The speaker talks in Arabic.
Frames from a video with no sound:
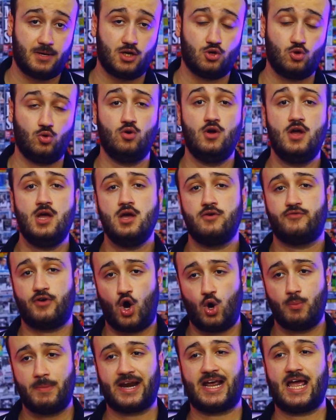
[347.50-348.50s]
منه
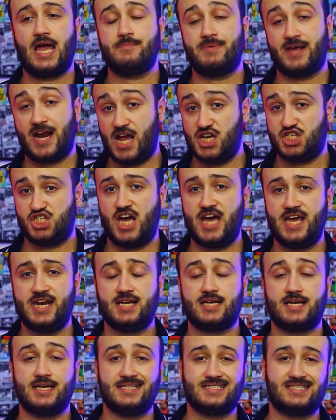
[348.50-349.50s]
فعمر جابر
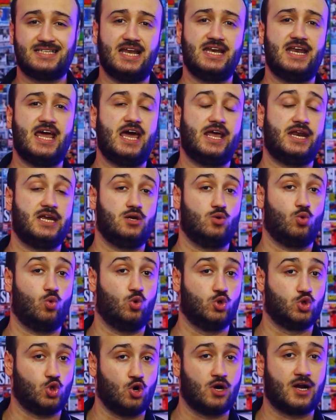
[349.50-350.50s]
هيشارك الزناري
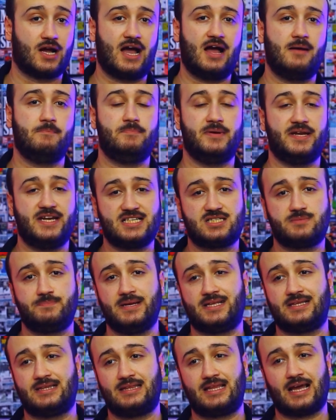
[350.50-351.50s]
ودونجا
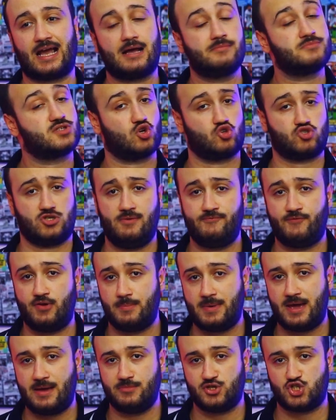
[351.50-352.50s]
بنسبه 95%
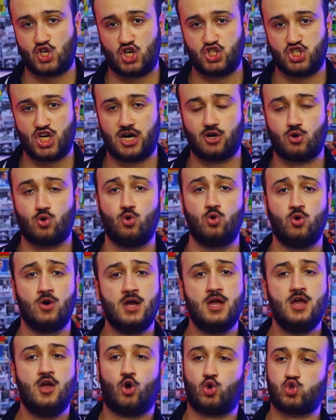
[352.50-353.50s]
مش هيشاركوا
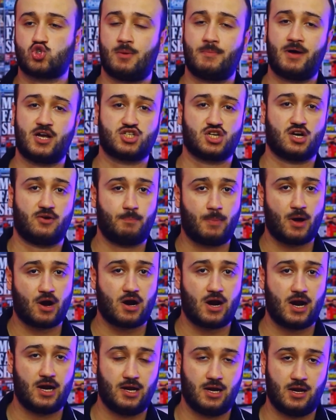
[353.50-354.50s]
حسام اشرف
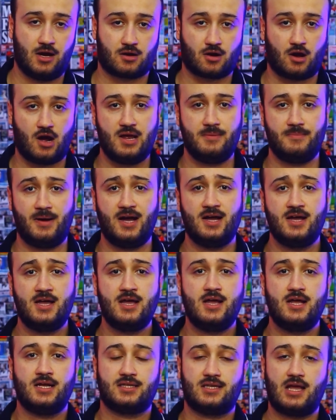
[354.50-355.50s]
بره القايمه
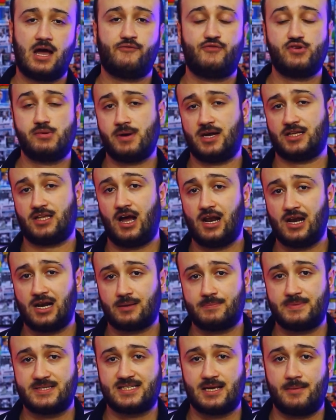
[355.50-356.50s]
ده فيما يتعلق
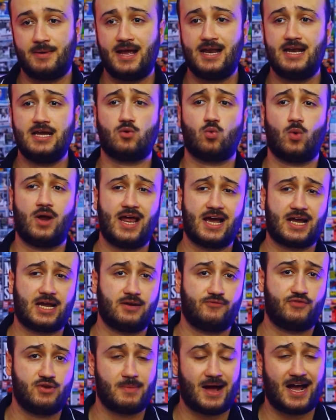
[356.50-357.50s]
بالزمالك
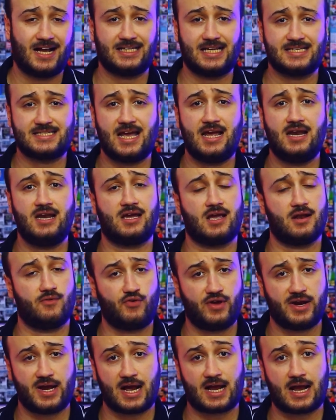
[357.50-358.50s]
ولكن فيما عدا ذلك
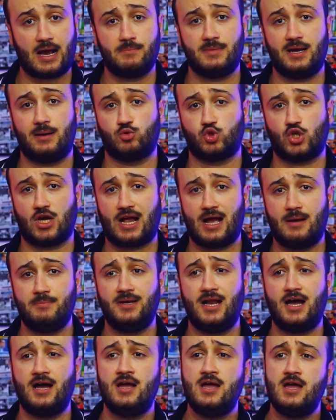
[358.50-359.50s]
الفرقه كامله
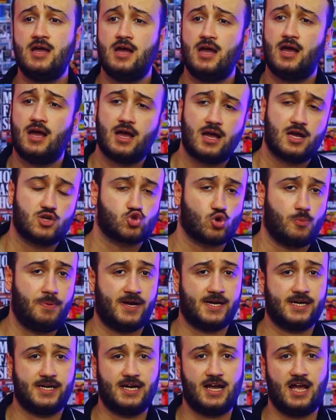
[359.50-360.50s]
متكامله آه،
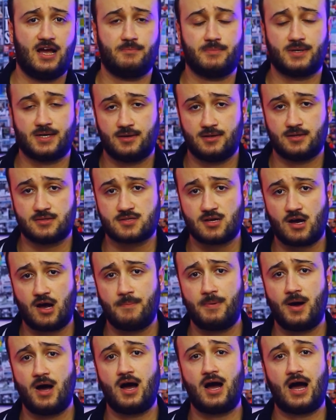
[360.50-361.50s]
صبحي رجع من
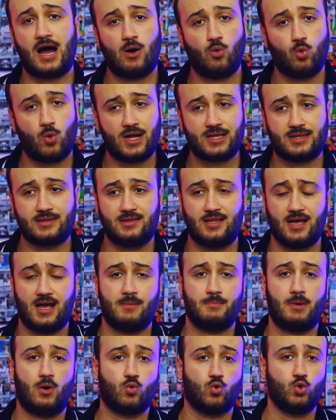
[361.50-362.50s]
الاصابه عواد
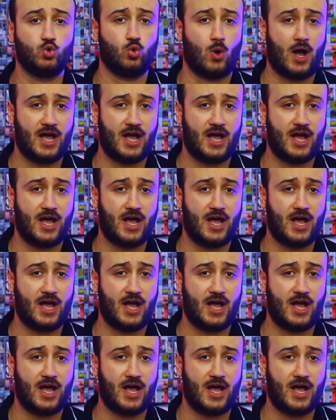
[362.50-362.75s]
موجود